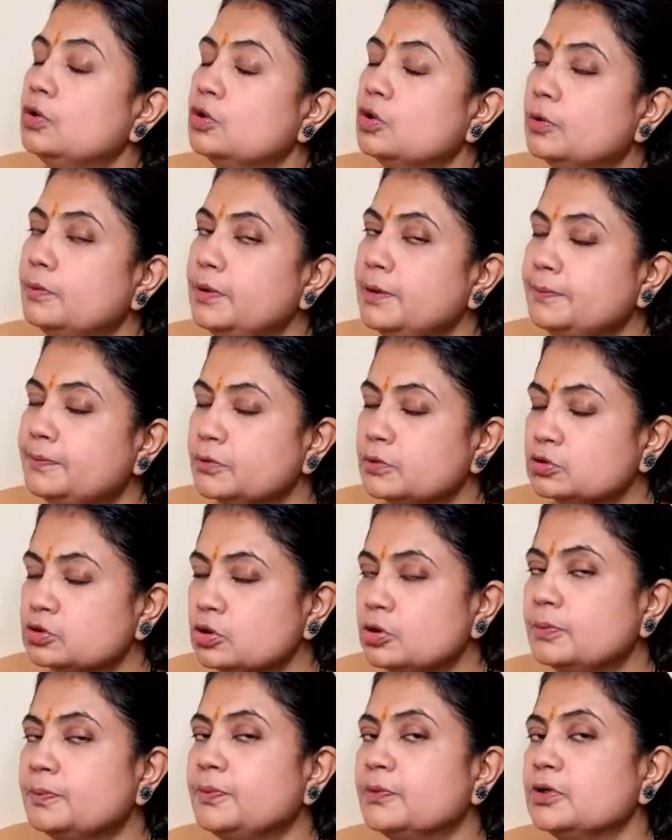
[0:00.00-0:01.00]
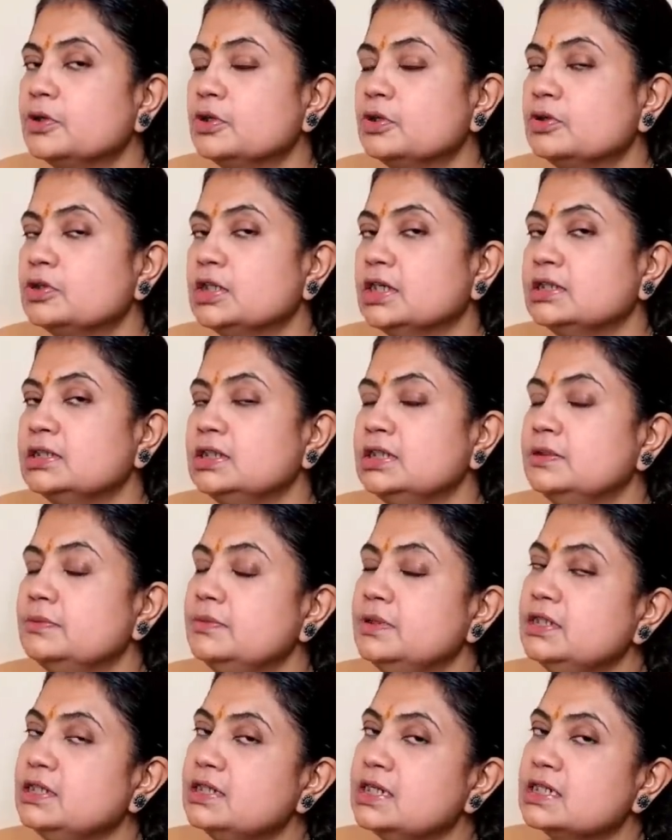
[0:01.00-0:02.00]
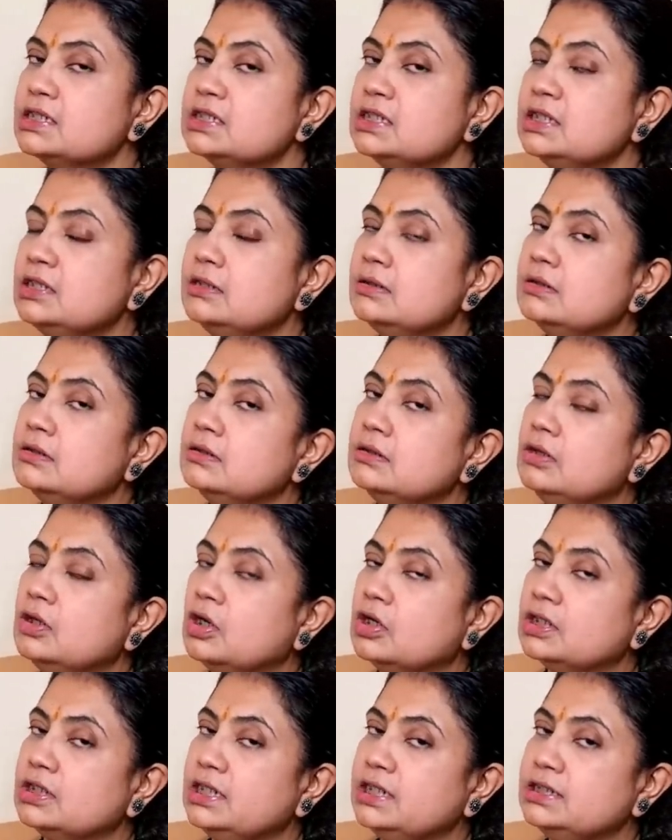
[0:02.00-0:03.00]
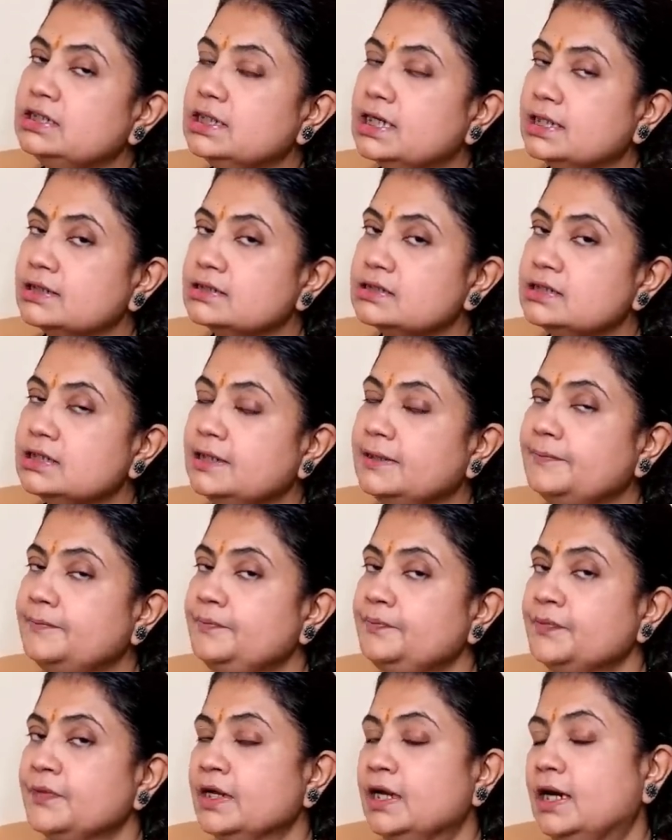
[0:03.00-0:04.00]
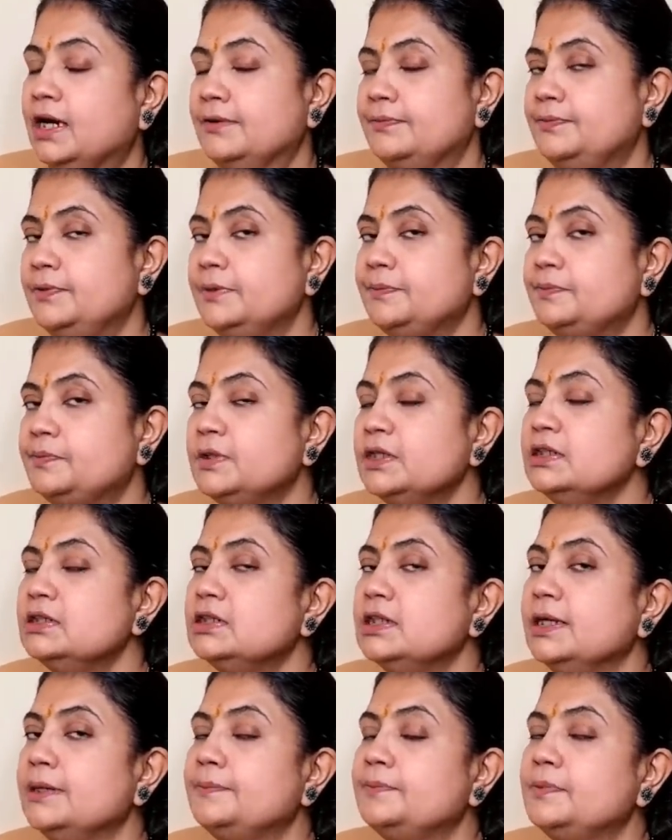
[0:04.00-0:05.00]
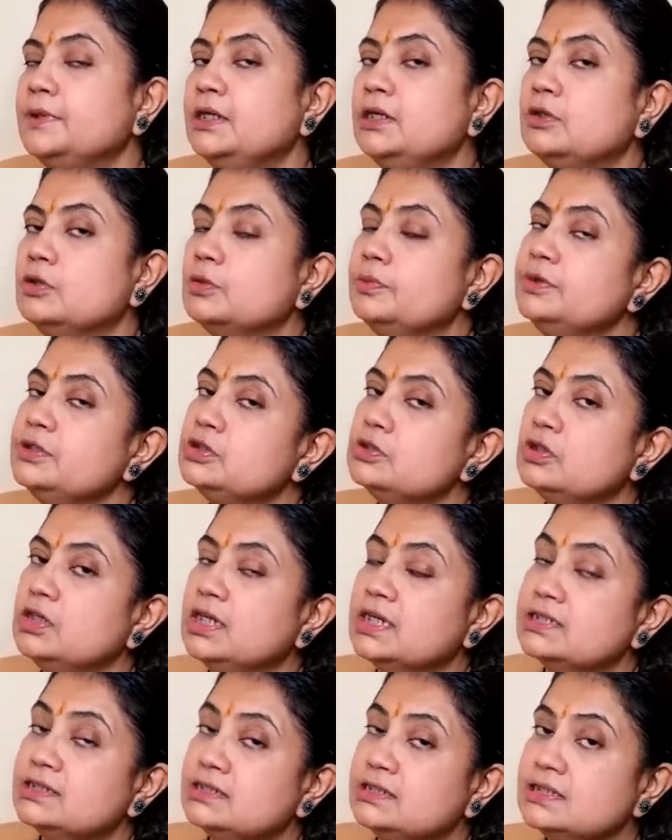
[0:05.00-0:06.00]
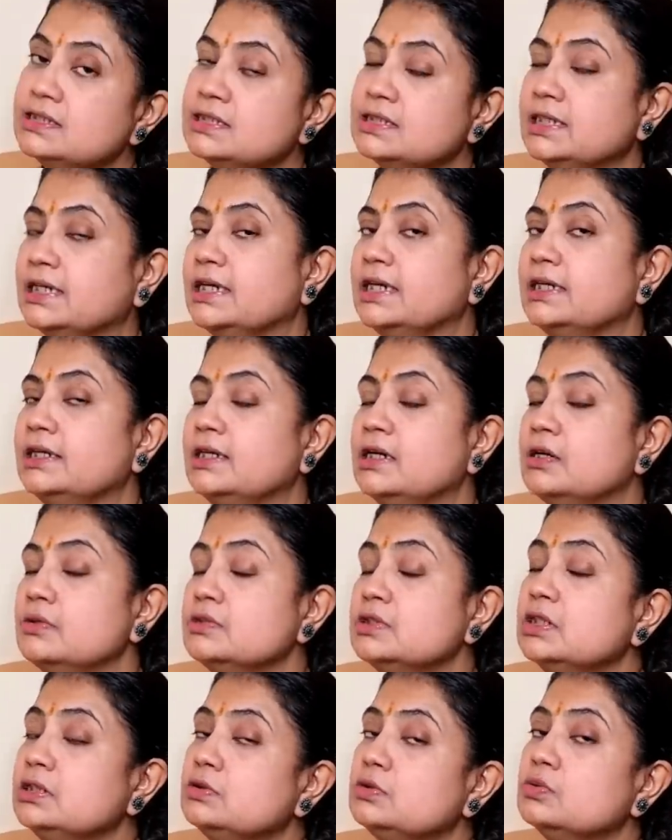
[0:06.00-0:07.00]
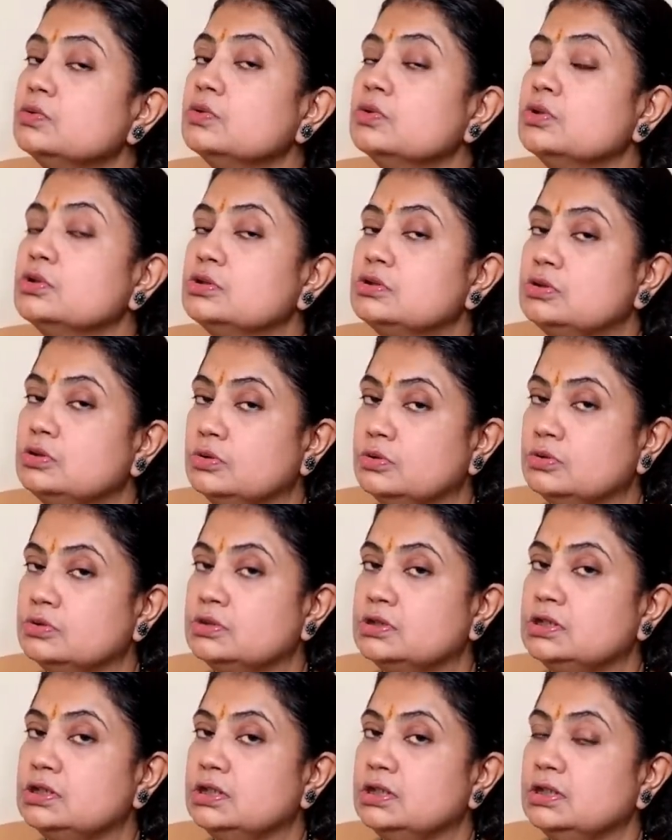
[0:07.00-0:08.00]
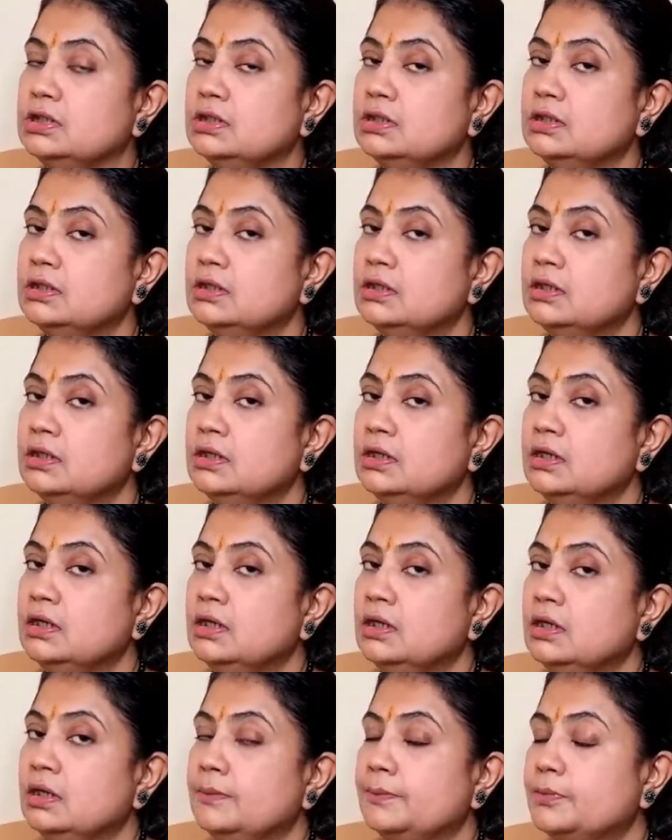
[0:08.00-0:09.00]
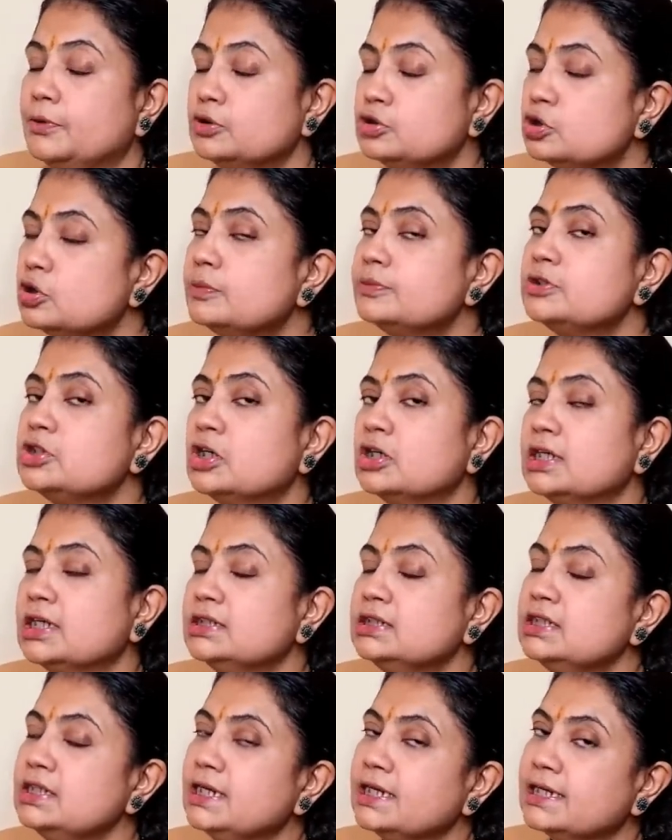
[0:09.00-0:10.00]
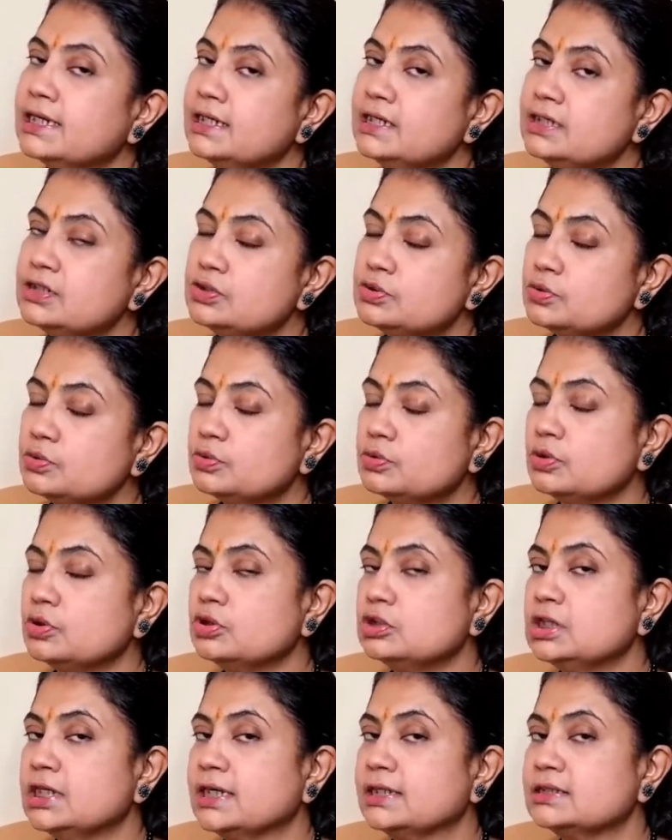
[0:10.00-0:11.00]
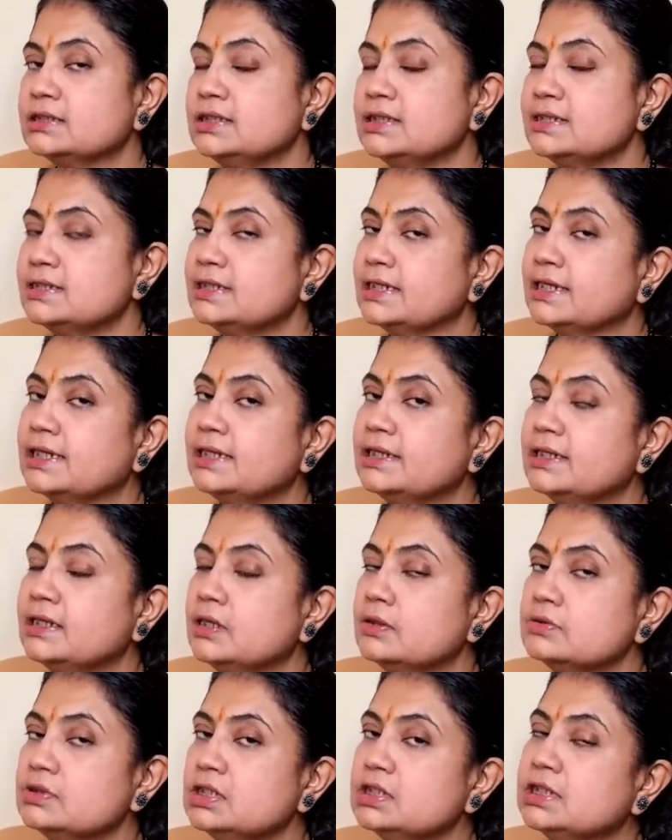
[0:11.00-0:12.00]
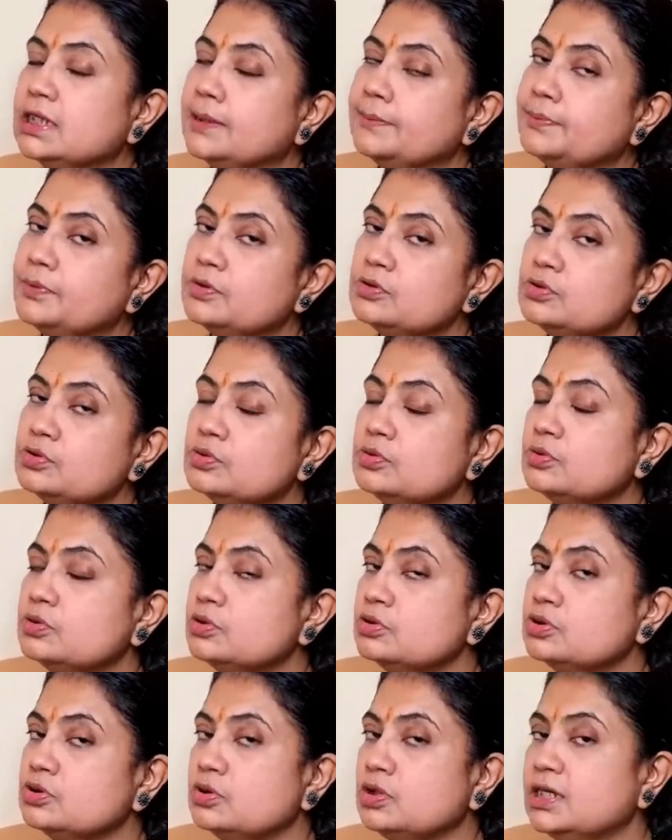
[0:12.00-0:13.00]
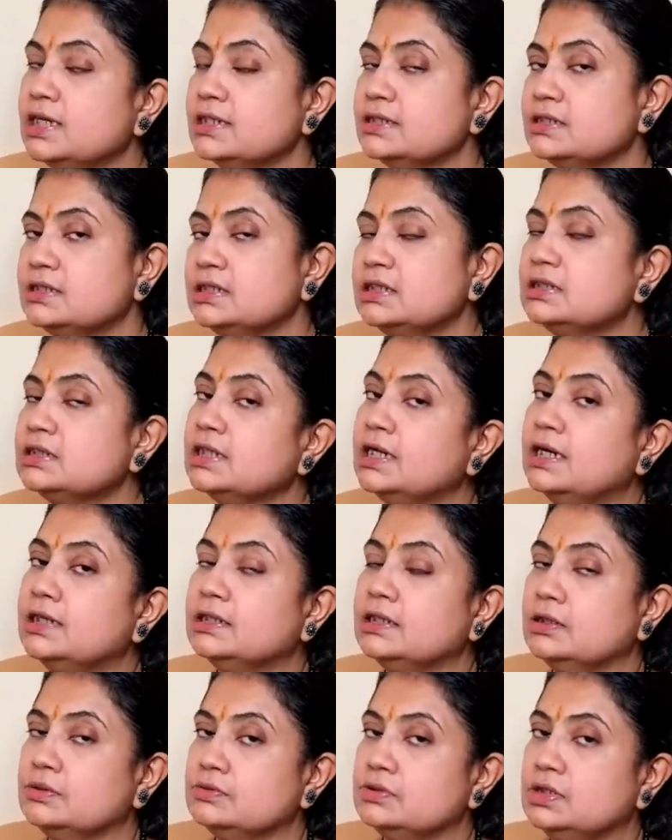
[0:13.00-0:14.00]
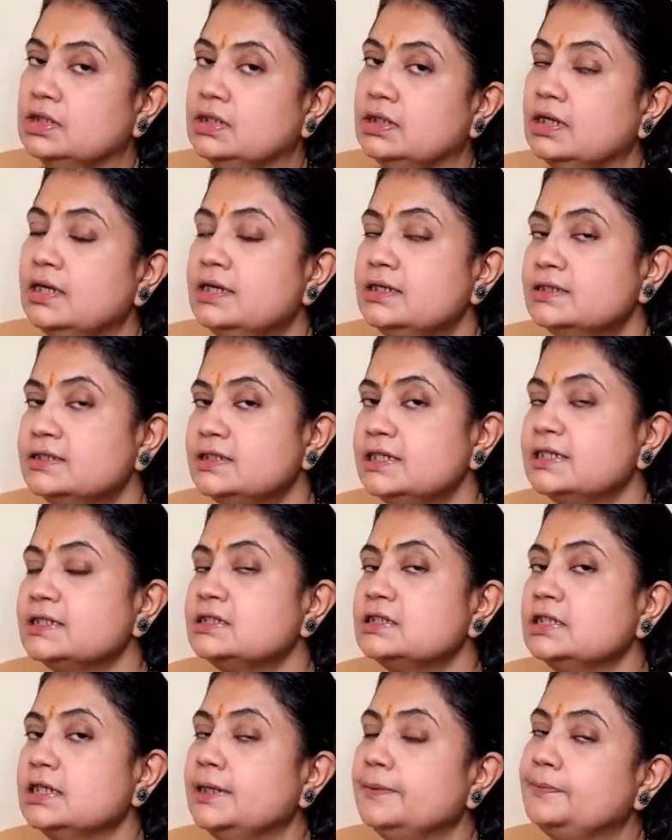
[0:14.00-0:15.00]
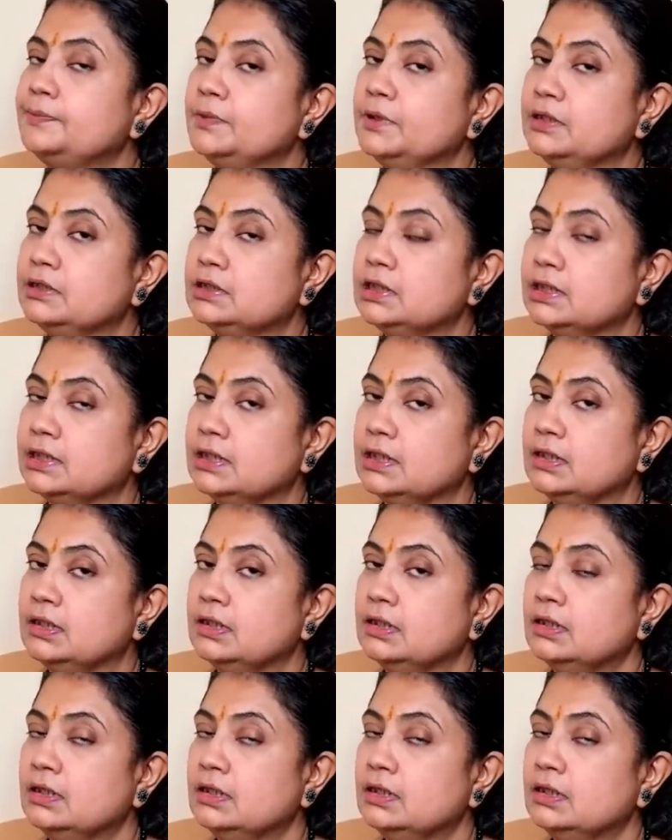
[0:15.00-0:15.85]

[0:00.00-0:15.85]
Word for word: রবি প্রথম পনেরোটা দিন মিন্নাশি লগ্নেই থাকছে আর ফিফটিন্থ এপ্রিল রবি চলে আসছে সেকেন্ড হাউসে তুঙ্গস্থ হচ্ছে প্রথম ছটা দিন এখানে শুক্র থাকছে সেকেন্ড হাউসে তারপর শুক্র চলে আসছে থার্ড হাউসে সিক্স এপ্রিল থেকে